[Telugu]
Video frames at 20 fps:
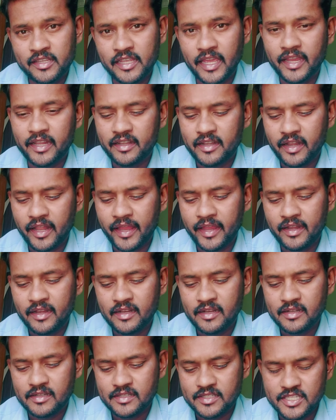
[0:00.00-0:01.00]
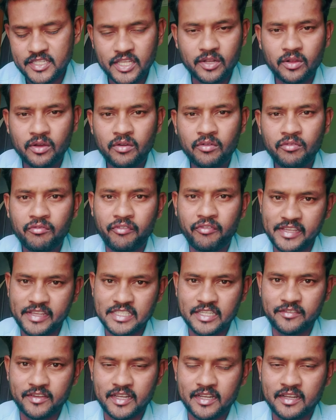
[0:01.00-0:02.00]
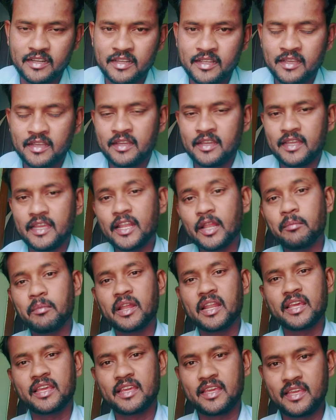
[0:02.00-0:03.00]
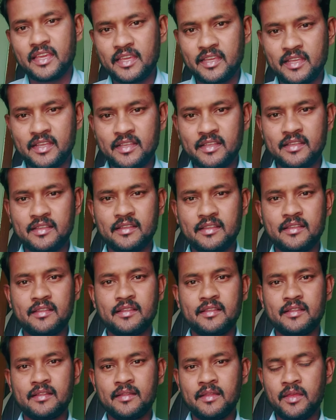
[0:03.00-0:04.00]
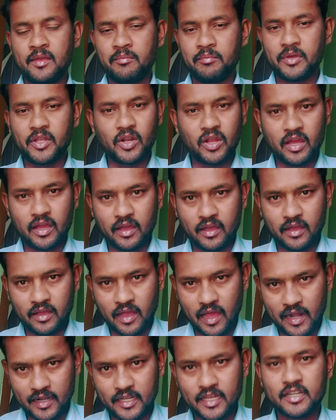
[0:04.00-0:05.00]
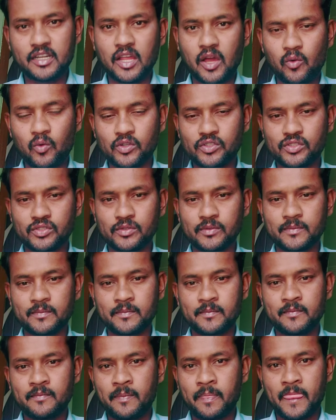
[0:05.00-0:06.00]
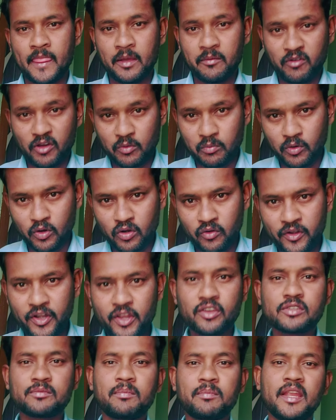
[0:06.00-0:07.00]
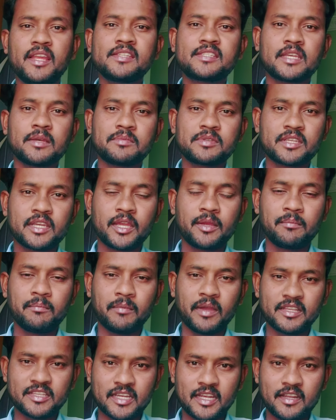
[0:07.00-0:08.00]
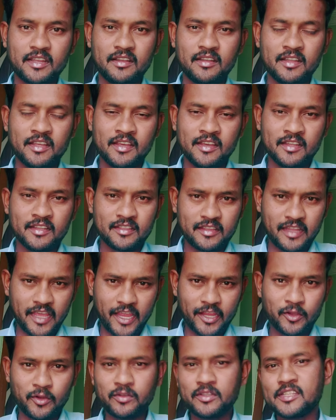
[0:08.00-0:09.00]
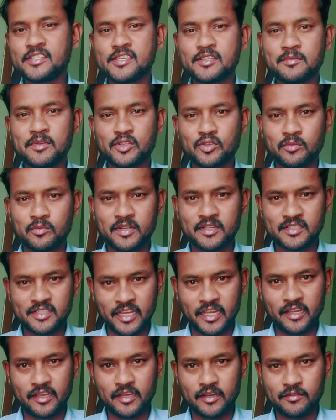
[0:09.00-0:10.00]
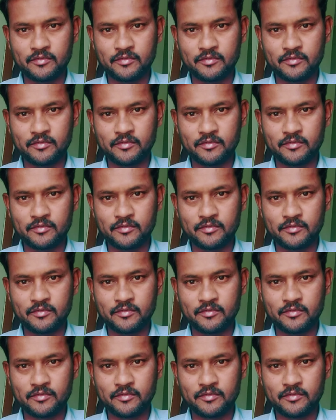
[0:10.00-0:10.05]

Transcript: ఎయిట్ నైన్ జీరో ఫైవ్ సెవెన్ ఈ నెంబర్లకి మీరు కాంటాక్ట్ అవ్వచ్చు ఫర్ మోర్ వీడియోస్ ప్లీజ్ సబ్స్క్రైబ్ మై ఛానల్ థ్యాంక్ యూ దిస్ ఈజ్ మీ సుమన్ సైనింగ్